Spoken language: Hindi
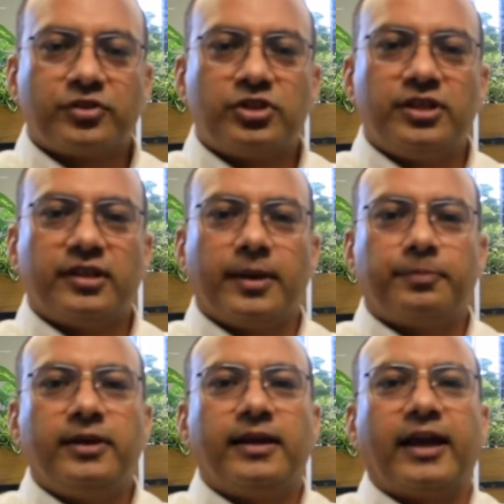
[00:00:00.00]
चीज़ें
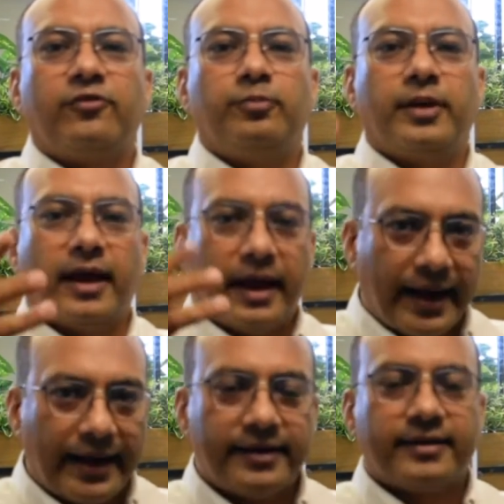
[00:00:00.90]
अपनी लाइफ में
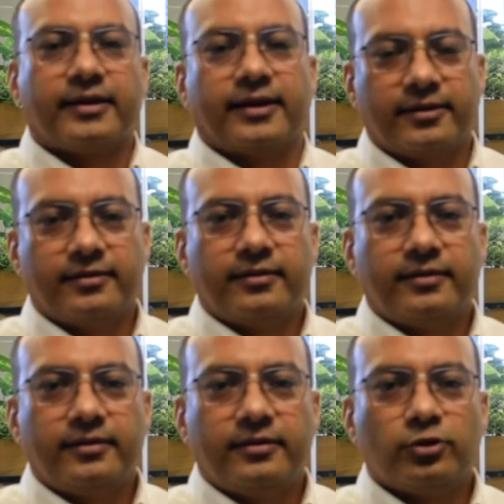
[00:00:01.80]
ऐड
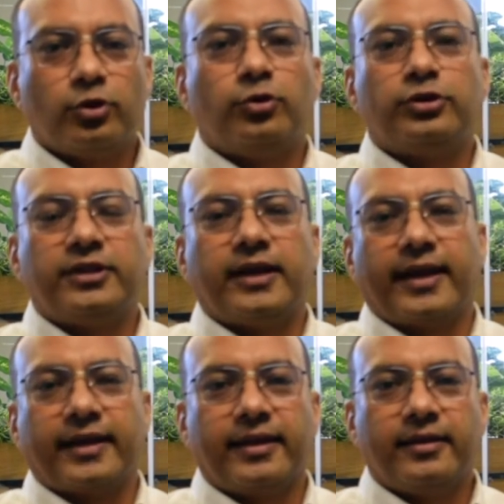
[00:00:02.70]
करें तो खुशी
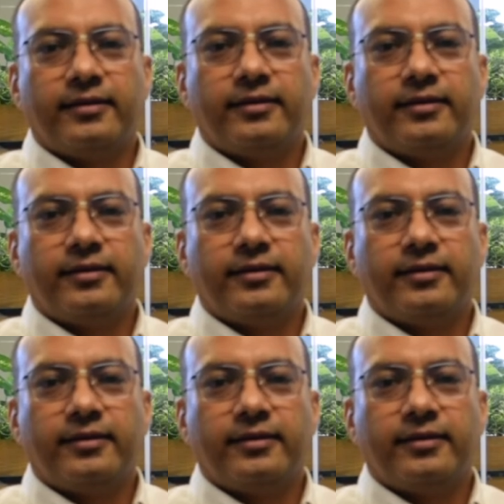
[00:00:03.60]
आएगी